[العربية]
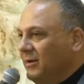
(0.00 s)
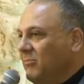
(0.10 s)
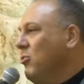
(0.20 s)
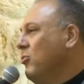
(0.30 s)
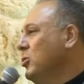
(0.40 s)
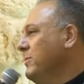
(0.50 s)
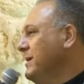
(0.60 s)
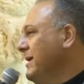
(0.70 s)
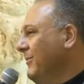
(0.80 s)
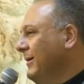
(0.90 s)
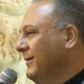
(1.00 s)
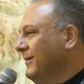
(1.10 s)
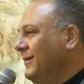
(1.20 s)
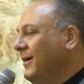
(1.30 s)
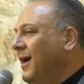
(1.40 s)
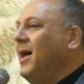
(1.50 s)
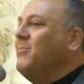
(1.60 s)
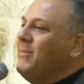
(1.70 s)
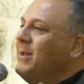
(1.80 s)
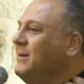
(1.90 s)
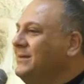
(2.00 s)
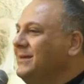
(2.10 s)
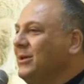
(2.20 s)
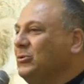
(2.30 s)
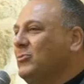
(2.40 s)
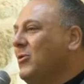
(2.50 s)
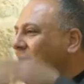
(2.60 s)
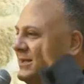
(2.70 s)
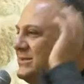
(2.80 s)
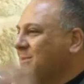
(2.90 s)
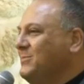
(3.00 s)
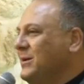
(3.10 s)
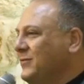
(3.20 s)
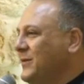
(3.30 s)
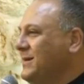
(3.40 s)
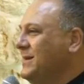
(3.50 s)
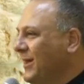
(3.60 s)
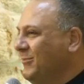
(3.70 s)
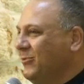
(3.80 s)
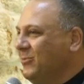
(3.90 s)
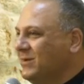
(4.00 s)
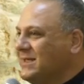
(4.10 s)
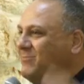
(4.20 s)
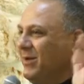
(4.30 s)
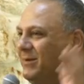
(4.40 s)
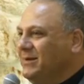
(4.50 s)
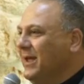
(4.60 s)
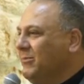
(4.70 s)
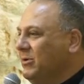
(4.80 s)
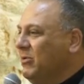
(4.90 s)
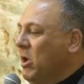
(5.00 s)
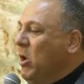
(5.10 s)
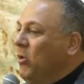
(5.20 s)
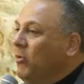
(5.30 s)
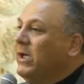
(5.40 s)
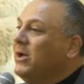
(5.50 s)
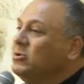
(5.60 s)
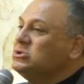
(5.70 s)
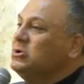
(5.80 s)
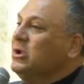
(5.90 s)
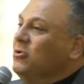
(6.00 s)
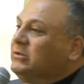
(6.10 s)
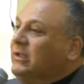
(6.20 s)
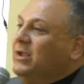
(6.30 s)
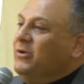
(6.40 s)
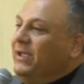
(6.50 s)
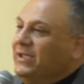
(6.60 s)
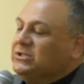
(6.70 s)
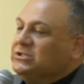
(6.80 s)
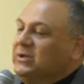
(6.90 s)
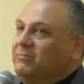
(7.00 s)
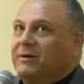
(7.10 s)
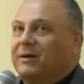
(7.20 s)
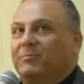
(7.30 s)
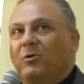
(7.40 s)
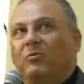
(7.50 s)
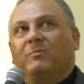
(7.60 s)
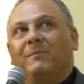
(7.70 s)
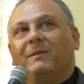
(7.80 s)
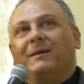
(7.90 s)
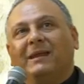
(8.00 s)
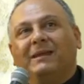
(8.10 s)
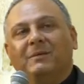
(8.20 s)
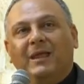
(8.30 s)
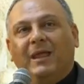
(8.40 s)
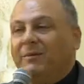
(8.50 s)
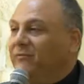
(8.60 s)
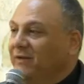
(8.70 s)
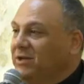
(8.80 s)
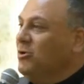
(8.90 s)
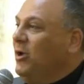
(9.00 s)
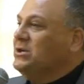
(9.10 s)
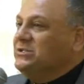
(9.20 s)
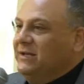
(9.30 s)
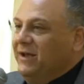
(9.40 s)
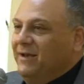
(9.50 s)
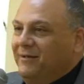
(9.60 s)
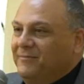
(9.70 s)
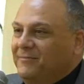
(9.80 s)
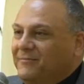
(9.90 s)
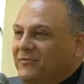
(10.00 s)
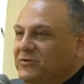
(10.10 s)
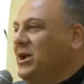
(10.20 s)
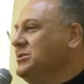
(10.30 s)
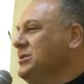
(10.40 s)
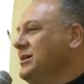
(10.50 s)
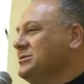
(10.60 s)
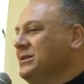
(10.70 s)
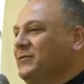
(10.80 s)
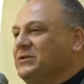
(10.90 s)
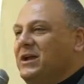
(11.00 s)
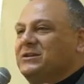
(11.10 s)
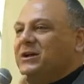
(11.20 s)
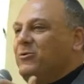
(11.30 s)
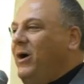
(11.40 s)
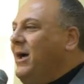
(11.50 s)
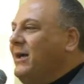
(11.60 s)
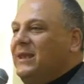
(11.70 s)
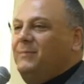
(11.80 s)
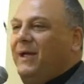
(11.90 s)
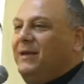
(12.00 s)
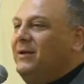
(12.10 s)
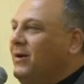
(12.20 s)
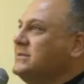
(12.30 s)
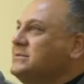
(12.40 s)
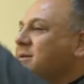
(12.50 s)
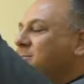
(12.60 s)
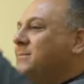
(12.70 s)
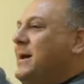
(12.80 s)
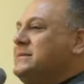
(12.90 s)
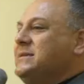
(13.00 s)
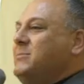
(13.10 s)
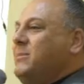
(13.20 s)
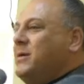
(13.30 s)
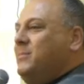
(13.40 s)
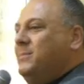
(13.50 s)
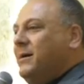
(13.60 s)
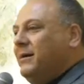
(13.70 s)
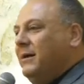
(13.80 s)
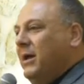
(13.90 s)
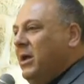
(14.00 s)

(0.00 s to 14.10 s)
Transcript: ما هو كله بالنعمة اه بعمل اللي بدي اياه ما هو خلص الرب يغفر بالنعمه وبيسامح بالنعمه ووصلوا لنقطه انه ايش ما الرب هو بيباركني بالنعمه فليش اروح اشتغل انا فيش حاجة أشتغل فيش حاجة أروح أغلب حالي خلص الرب بعد زي ما الرب بارك